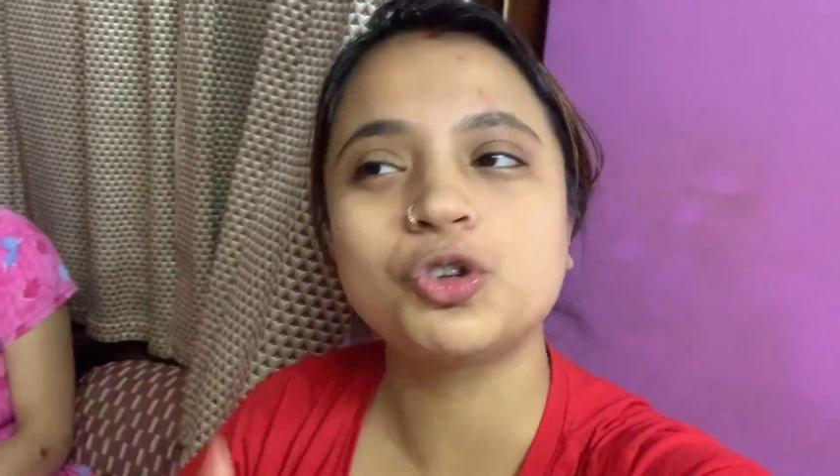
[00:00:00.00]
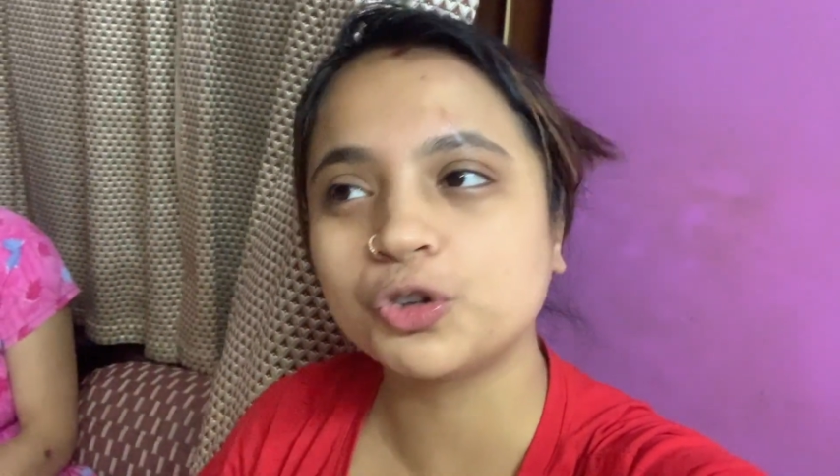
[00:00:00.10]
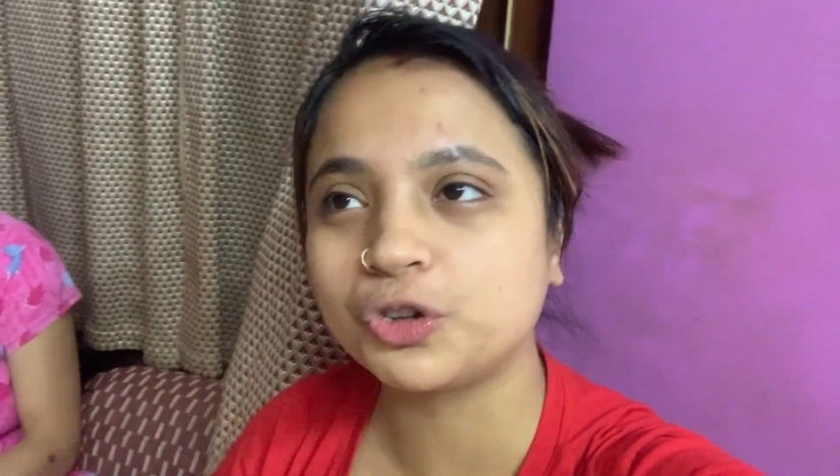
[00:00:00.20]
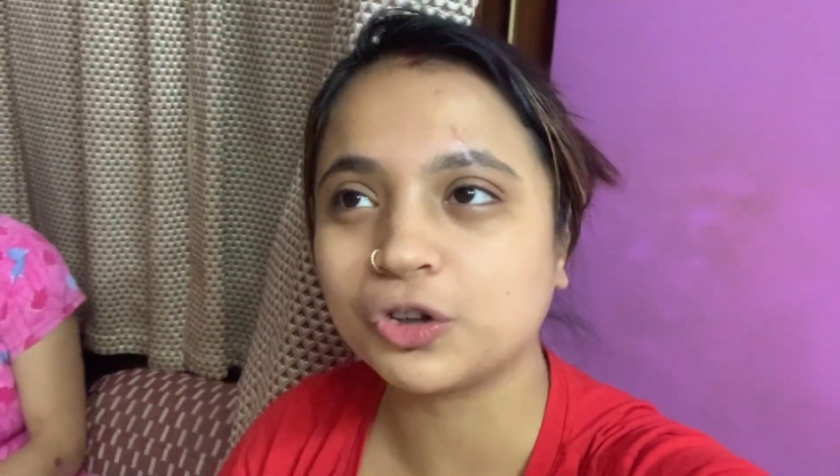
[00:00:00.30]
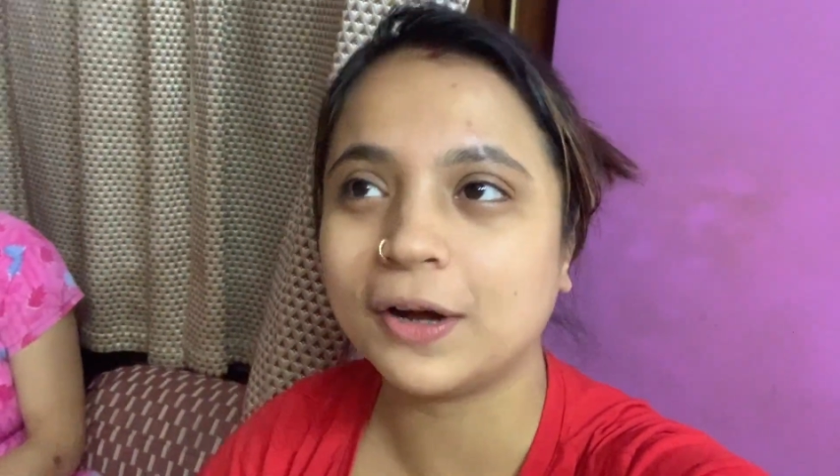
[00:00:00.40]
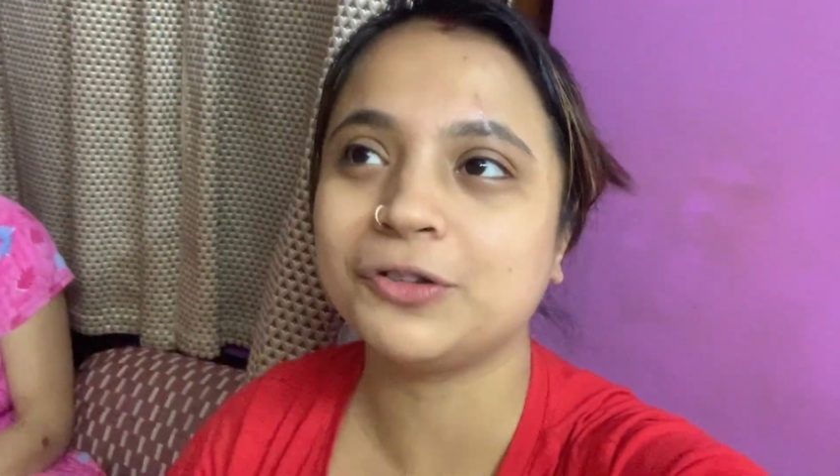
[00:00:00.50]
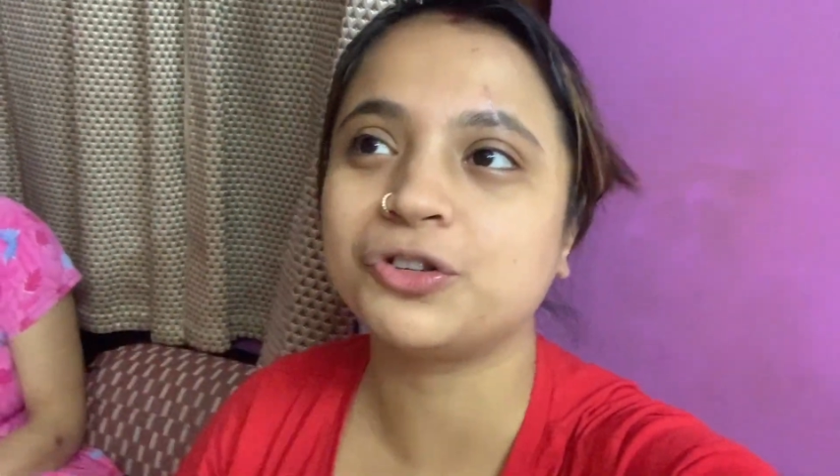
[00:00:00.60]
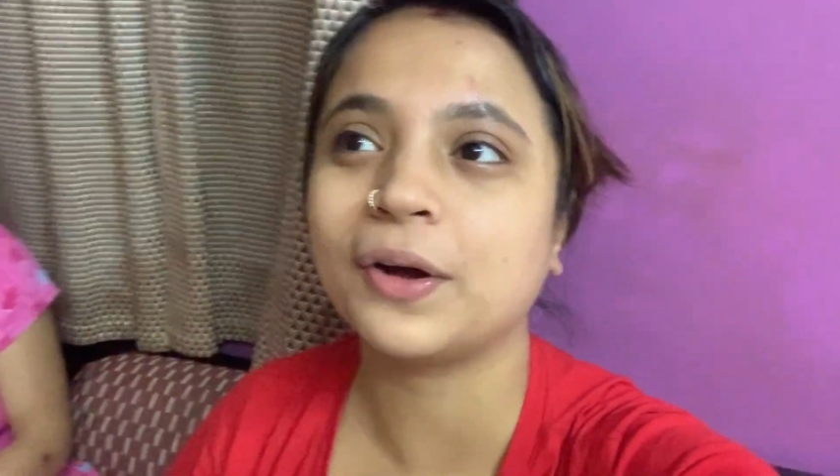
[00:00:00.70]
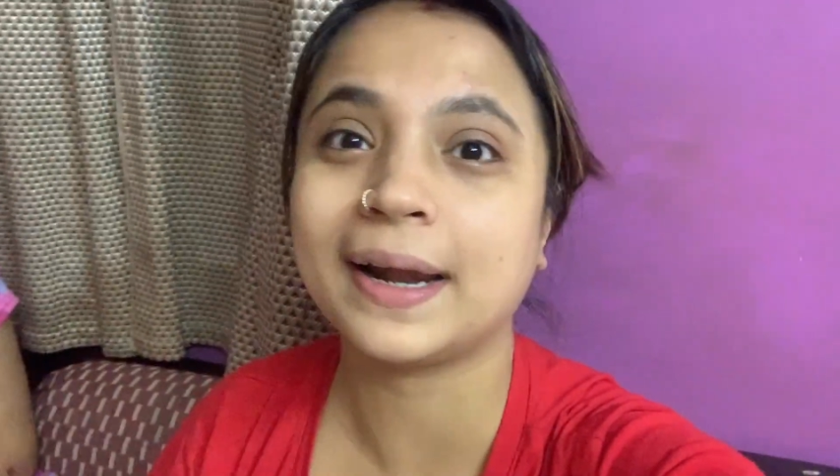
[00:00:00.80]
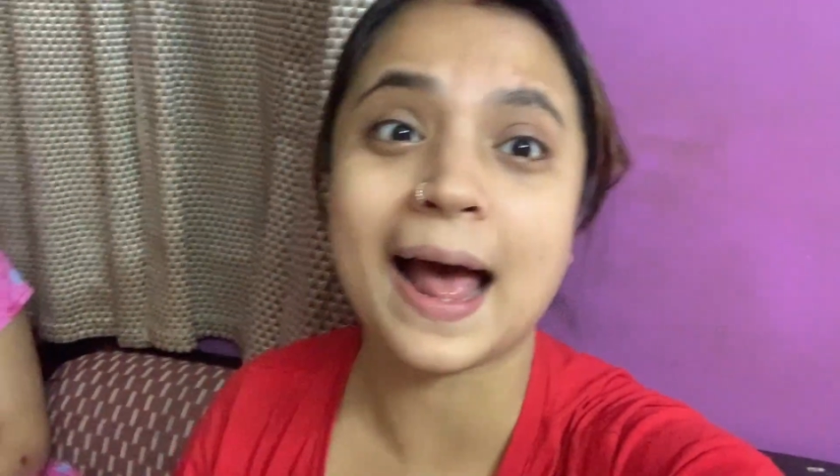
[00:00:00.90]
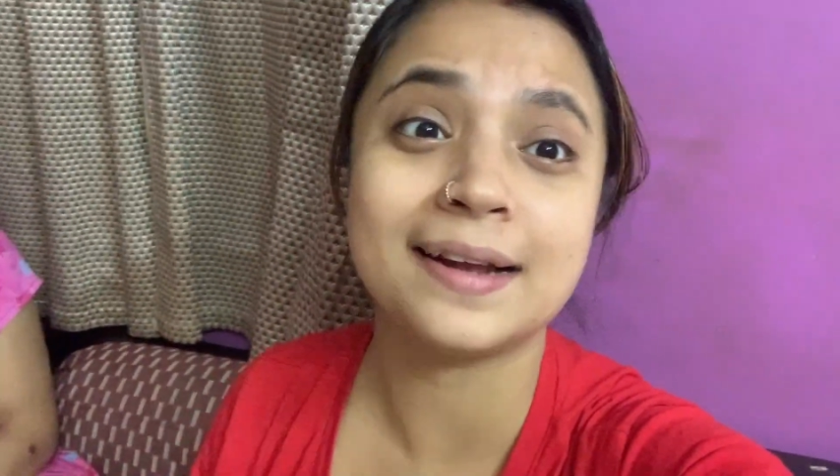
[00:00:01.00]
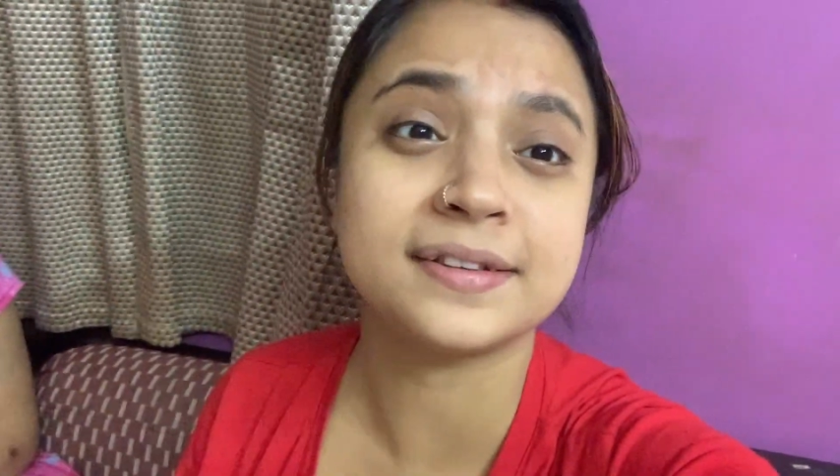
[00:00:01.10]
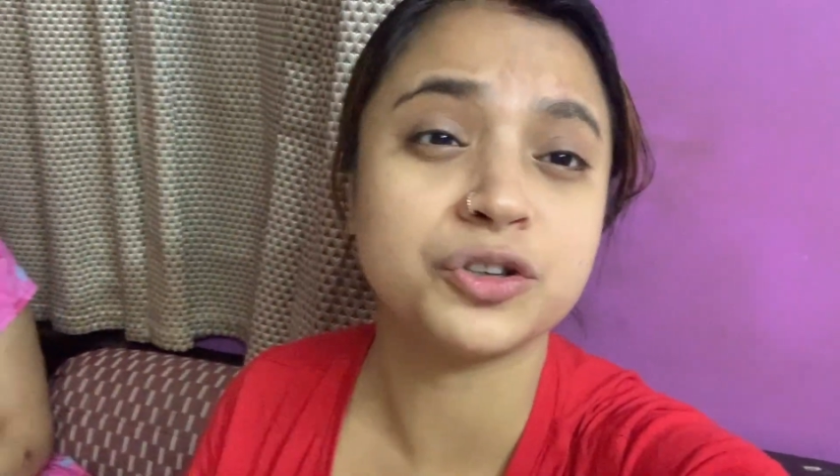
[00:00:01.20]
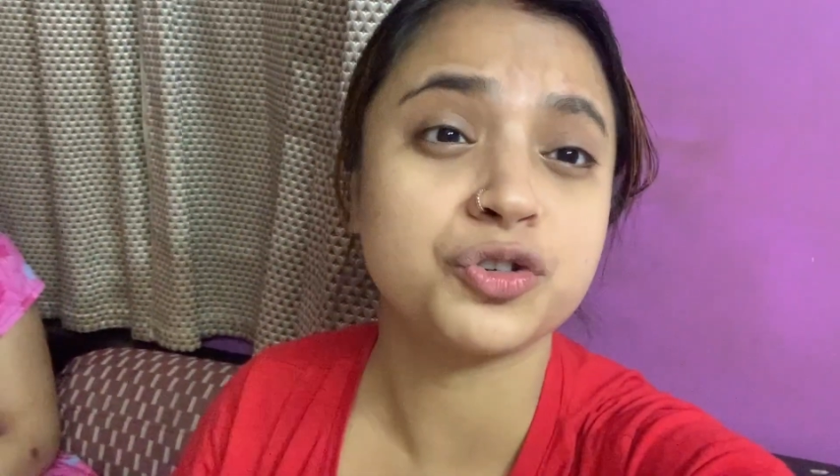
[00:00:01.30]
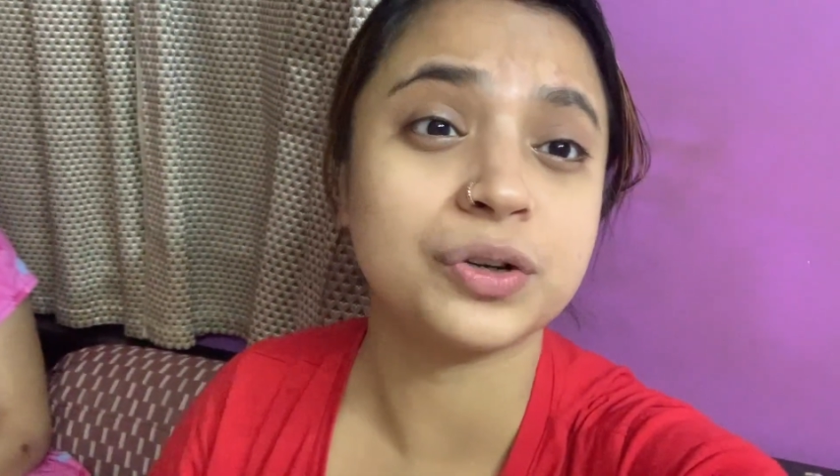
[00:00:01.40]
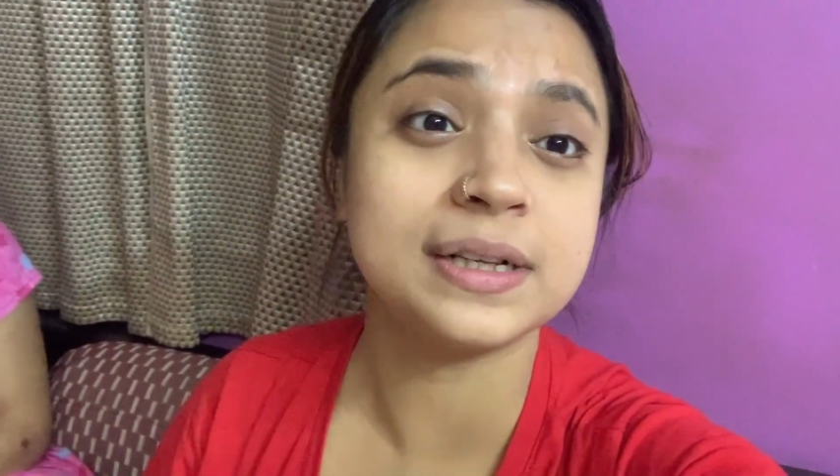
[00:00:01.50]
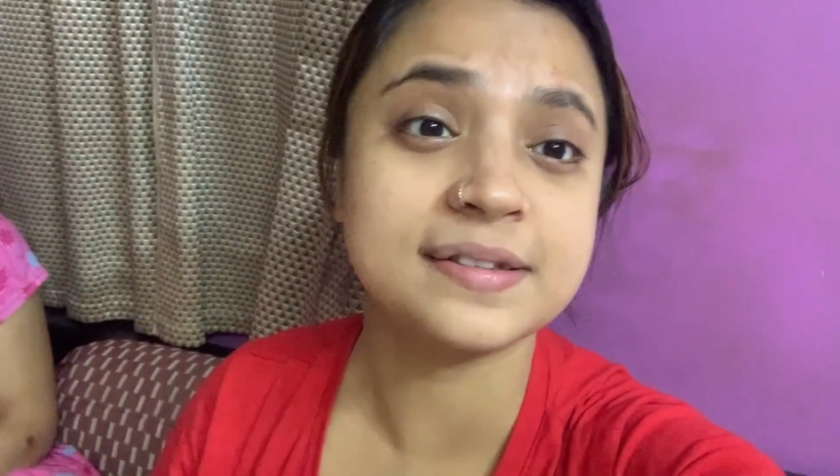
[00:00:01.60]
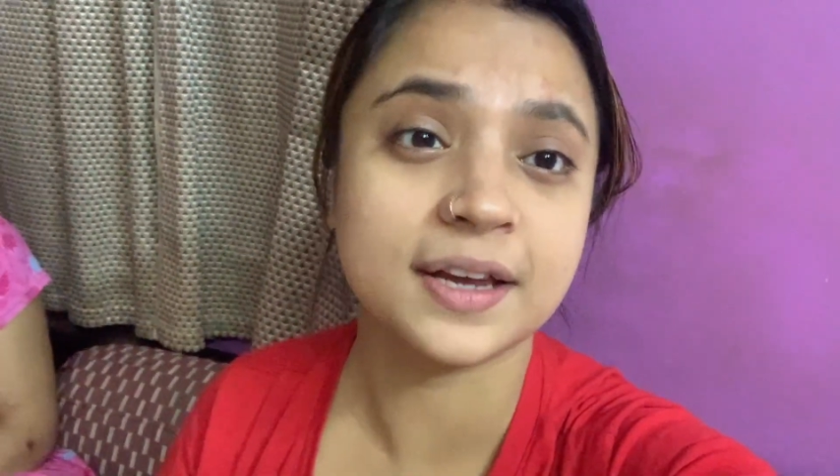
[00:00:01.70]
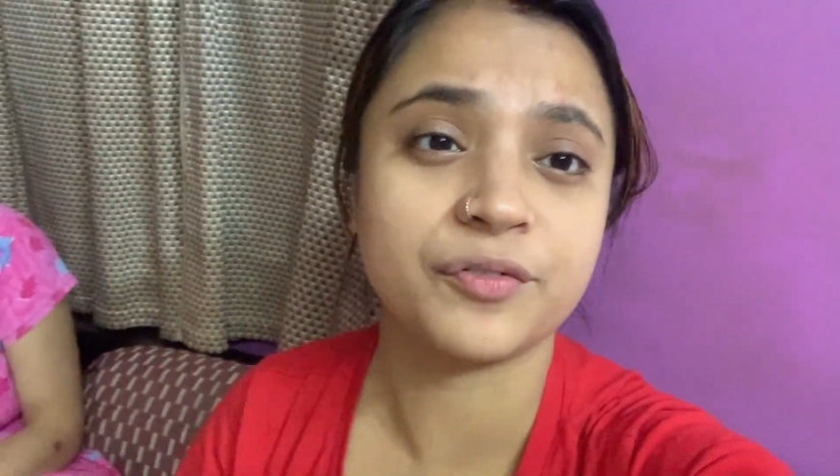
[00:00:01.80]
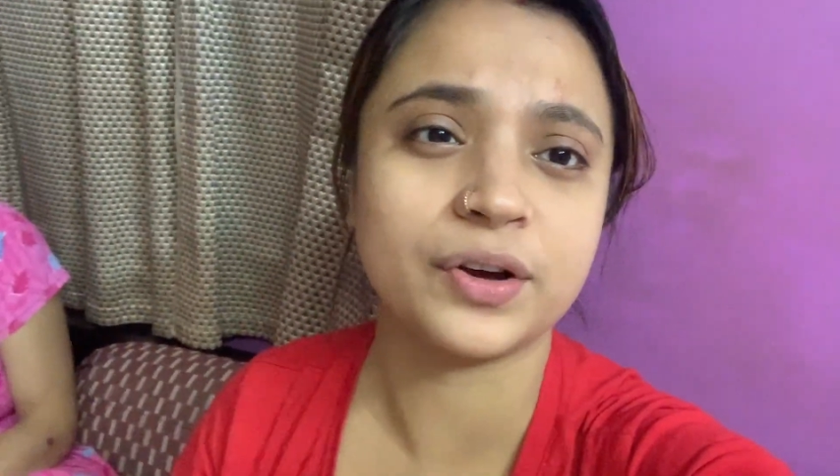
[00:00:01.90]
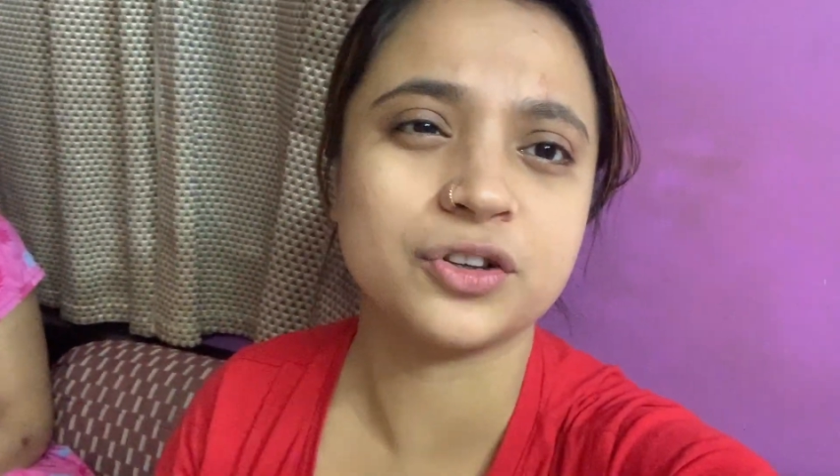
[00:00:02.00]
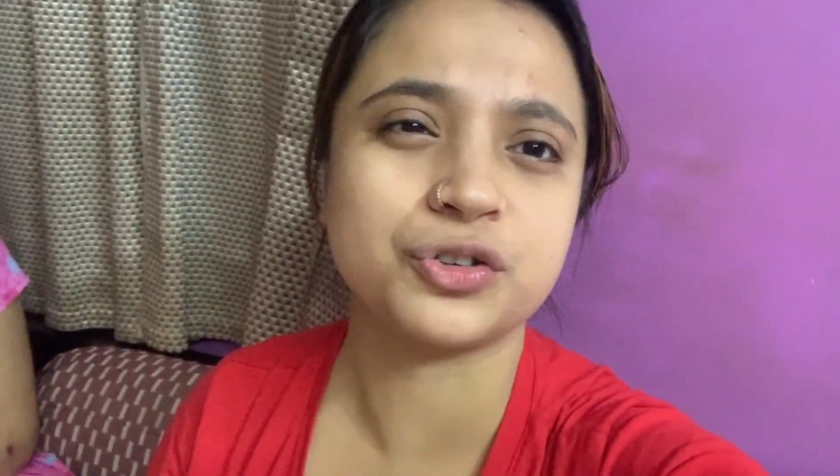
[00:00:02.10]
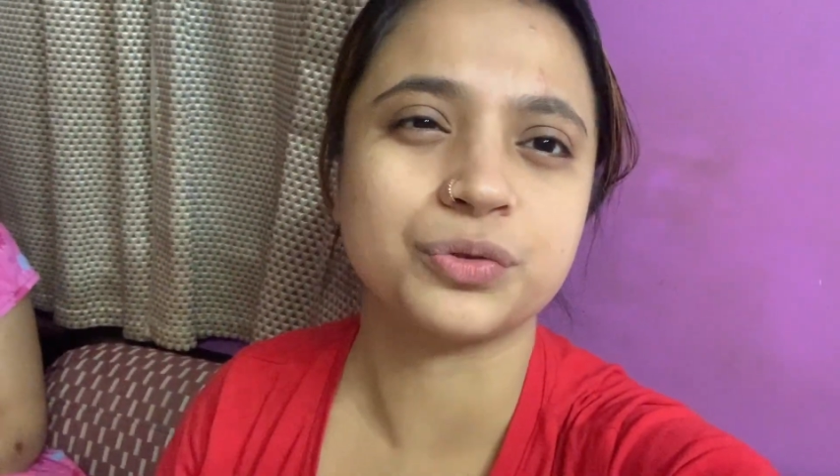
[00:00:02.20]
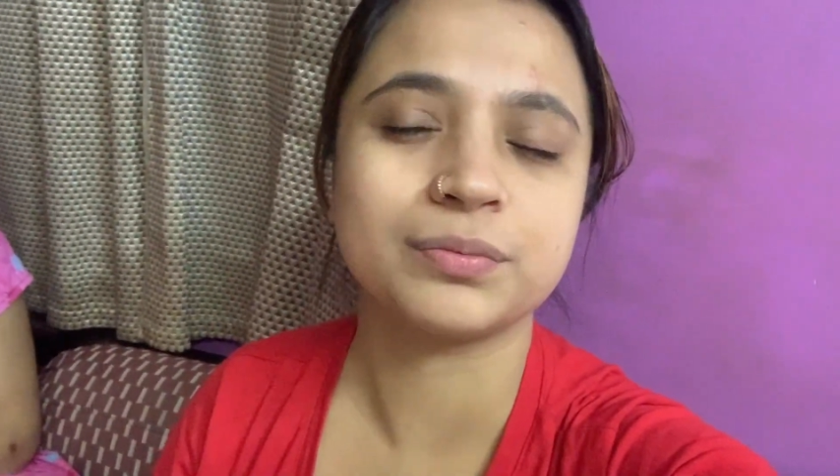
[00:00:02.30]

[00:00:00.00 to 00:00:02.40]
সুস্থ আছো অ্যান্ড অ্যাজ ইউজুয়াল সেফ আছো